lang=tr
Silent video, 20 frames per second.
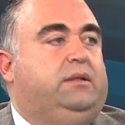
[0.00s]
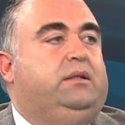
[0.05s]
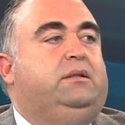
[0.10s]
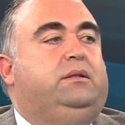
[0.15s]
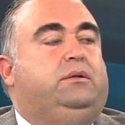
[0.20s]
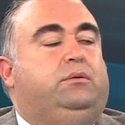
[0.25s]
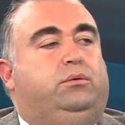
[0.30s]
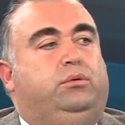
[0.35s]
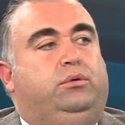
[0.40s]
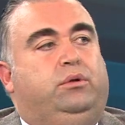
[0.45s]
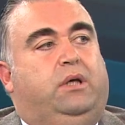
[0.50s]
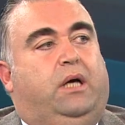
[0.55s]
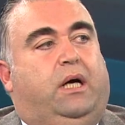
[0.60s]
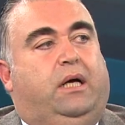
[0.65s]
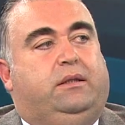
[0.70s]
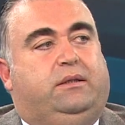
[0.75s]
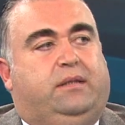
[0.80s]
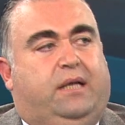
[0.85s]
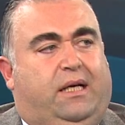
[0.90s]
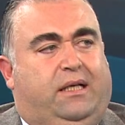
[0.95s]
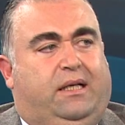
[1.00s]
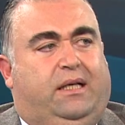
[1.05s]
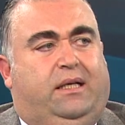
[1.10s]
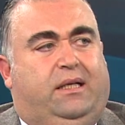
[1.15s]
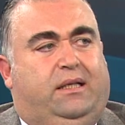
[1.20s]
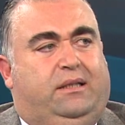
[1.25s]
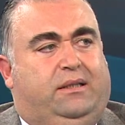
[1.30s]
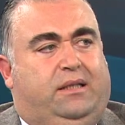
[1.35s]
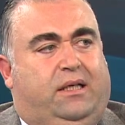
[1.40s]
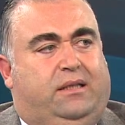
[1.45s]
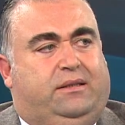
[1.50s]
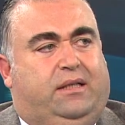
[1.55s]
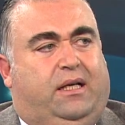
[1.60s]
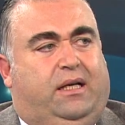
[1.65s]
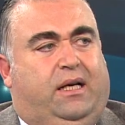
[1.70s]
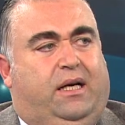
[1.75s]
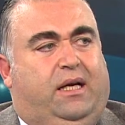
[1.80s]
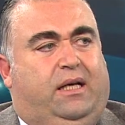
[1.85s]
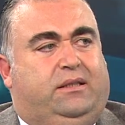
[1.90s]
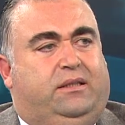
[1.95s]
Siz dünya Sergen, ya
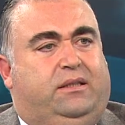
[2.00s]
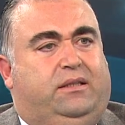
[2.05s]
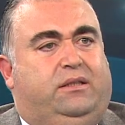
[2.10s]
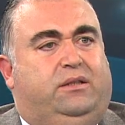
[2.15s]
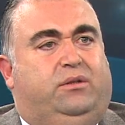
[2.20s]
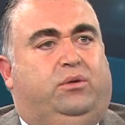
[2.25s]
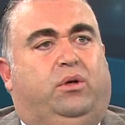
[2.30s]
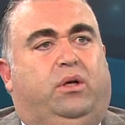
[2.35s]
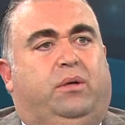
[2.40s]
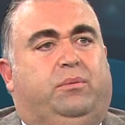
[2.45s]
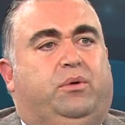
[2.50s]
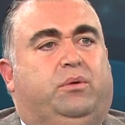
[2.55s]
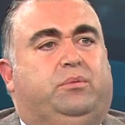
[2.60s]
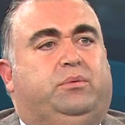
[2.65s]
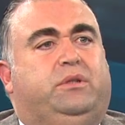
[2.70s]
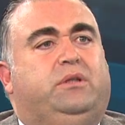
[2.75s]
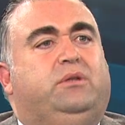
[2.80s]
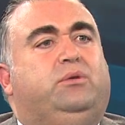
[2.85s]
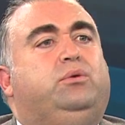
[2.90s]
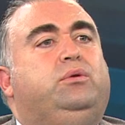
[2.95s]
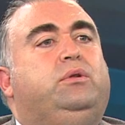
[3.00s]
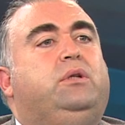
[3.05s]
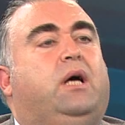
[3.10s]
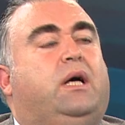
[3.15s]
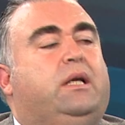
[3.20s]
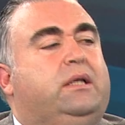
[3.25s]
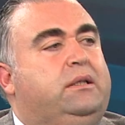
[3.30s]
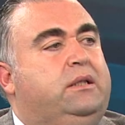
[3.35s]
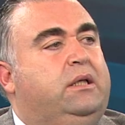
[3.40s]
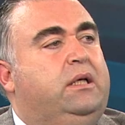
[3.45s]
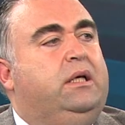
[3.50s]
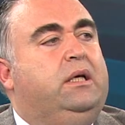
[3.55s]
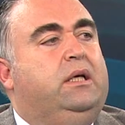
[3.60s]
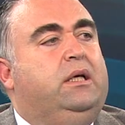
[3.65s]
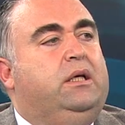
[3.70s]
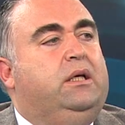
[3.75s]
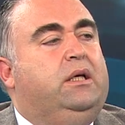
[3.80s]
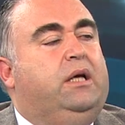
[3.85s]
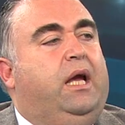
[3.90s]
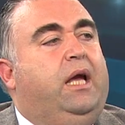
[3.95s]
Sergen Yalçın için söylemiyorum. Siz dünyanın
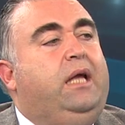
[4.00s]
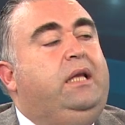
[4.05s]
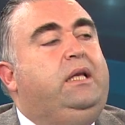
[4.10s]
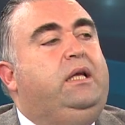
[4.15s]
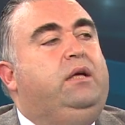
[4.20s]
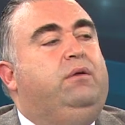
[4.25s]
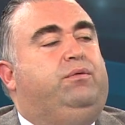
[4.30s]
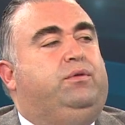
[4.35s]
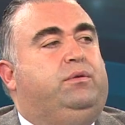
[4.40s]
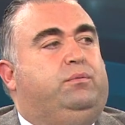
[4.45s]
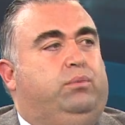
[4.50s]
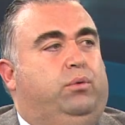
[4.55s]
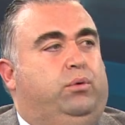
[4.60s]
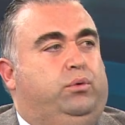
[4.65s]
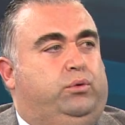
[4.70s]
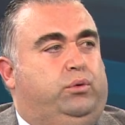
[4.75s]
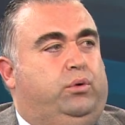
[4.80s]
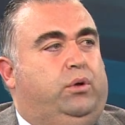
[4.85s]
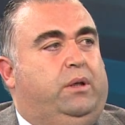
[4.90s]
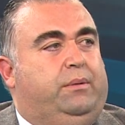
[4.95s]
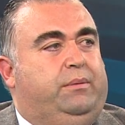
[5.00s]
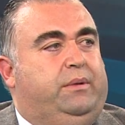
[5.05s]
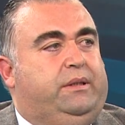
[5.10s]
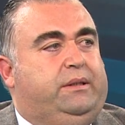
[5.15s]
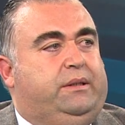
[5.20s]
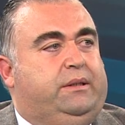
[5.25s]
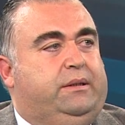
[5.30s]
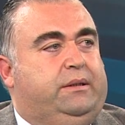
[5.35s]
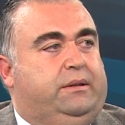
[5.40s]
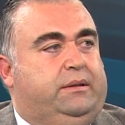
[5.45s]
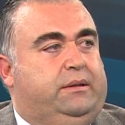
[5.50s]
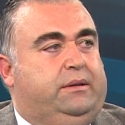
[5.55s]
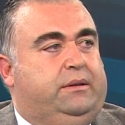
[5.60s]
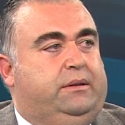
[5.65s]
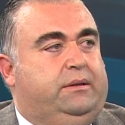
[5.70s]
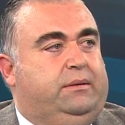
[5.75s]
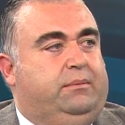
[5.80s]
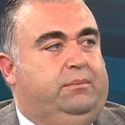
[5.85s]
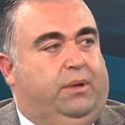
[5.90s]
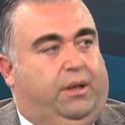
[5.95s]
en iyi futbolcusu olabilirsiniz.
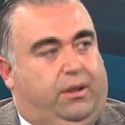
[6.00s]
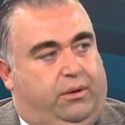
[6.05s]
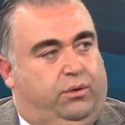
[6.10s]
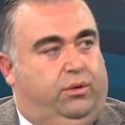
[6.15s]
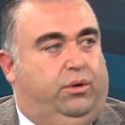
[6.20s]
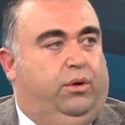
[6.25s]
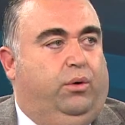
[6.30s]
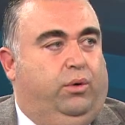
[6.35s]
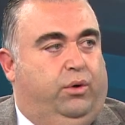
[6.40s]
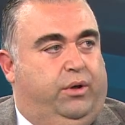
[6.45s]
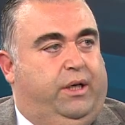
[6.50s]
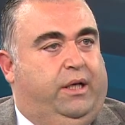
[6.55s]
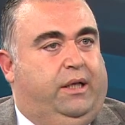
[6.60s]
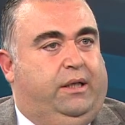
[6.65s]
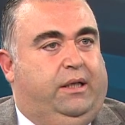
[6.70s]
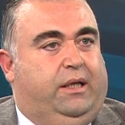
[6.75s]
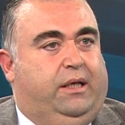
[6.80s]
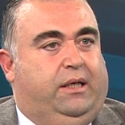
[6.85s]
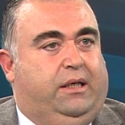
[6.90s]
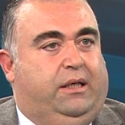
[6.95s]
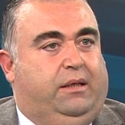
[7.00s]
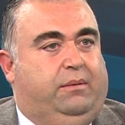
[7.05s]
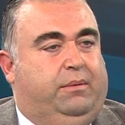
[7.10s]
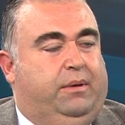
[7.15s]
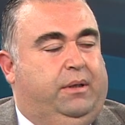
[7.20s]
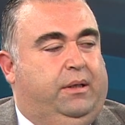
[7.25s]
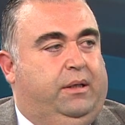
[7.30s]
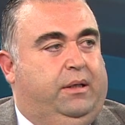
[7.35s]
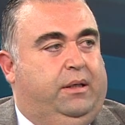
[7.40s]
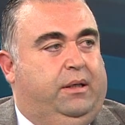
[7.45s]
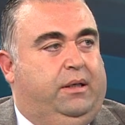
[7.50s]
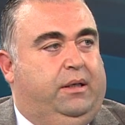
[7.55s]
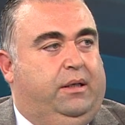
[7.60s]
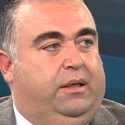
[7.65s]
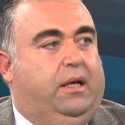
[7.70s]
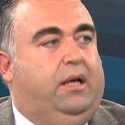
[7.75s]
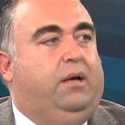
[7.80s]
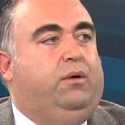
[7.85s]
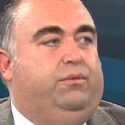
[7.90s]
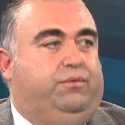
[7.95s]
Maradona örneğindeki gibi.
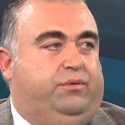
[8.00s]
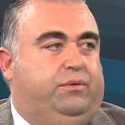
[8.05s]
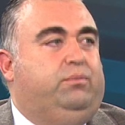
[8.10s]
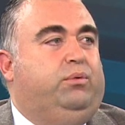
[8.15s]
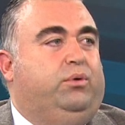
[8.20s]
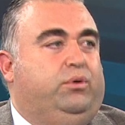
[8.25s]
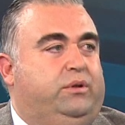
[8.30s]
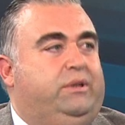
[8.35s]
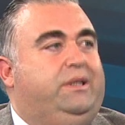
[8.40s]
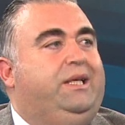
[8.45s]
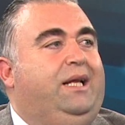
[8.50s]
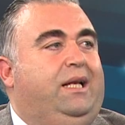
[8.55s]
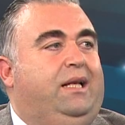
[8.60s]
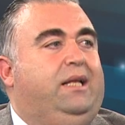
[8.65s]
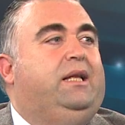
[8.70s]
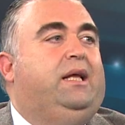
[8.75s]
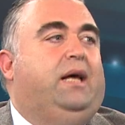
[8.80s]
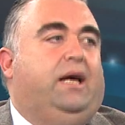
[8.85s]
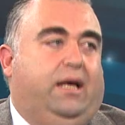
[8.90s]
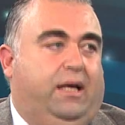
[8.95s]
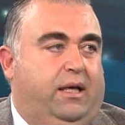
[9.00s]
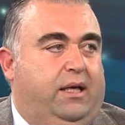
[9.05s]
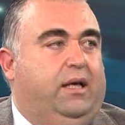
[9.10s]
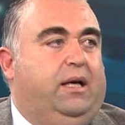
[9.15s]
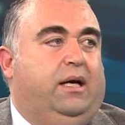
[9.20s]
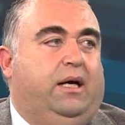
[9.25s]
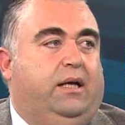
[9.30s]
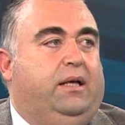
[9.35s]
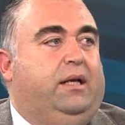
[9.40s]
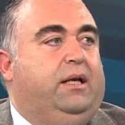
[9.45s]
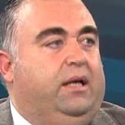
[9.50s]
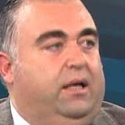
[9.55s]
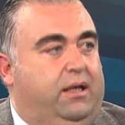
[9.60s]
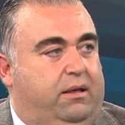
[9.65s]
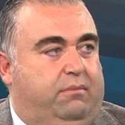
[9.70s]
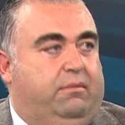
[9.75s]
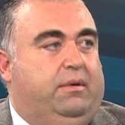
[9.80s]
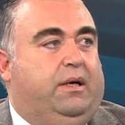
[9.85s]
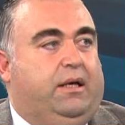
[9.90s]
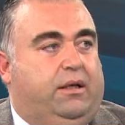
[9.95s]
Yani o futbolcu değil de hani
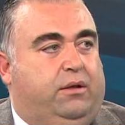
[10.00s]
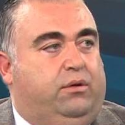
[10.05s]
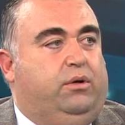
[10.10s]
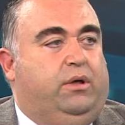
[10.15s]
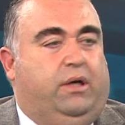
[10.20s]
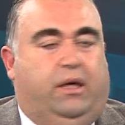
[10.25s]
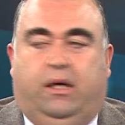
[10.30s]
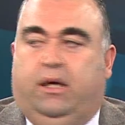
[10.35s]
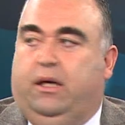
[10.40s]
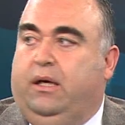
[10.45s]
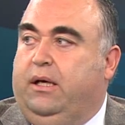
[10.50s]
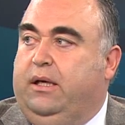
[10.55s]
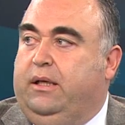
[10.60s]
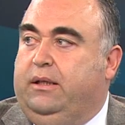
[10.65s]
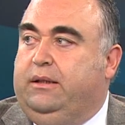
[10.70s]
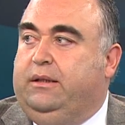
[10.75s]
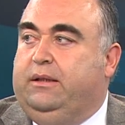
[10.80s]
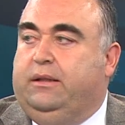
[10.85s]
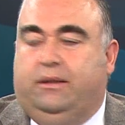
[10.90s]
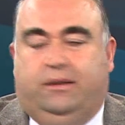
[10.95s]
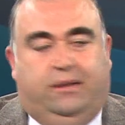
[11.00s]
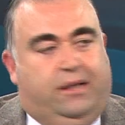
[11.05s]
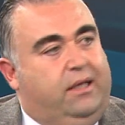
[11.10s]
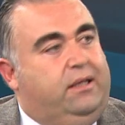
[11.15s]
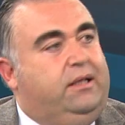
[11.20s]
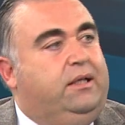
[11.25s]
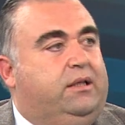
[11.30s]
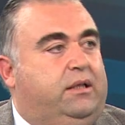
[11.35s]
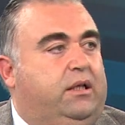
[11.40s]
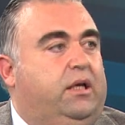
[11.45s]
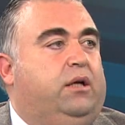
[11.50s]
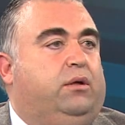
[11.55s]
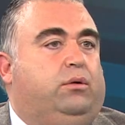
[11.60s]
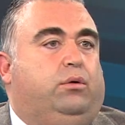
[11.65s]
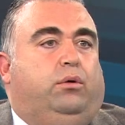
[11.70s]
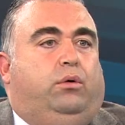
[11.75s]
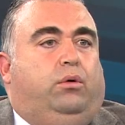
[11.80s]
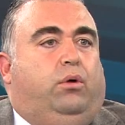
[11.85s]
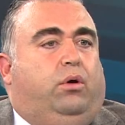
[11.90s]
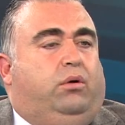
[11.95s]
Maradona teknik
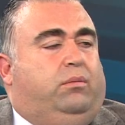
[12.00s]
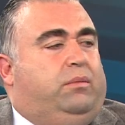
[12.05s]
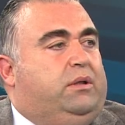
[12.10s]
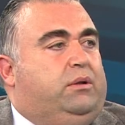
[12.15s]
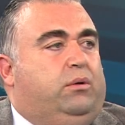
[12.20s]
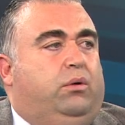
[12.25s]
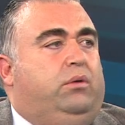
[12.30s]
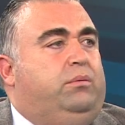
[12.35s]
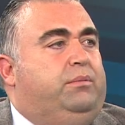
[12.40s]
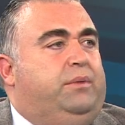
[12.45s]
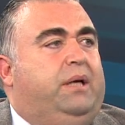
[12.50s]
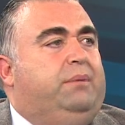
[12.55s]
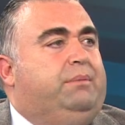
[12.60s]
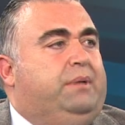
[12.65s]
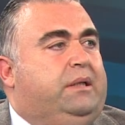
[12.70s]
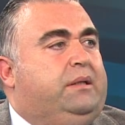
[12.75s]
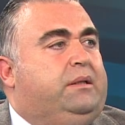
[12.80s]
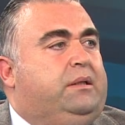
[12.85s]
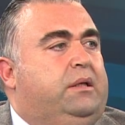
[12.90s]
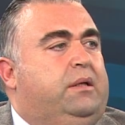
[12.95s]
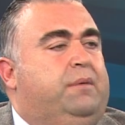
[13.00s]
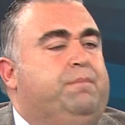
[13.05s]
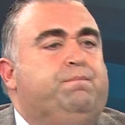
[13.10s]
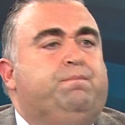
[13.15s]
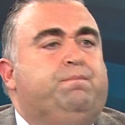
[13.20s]
direktör olmadı, olmayabilir.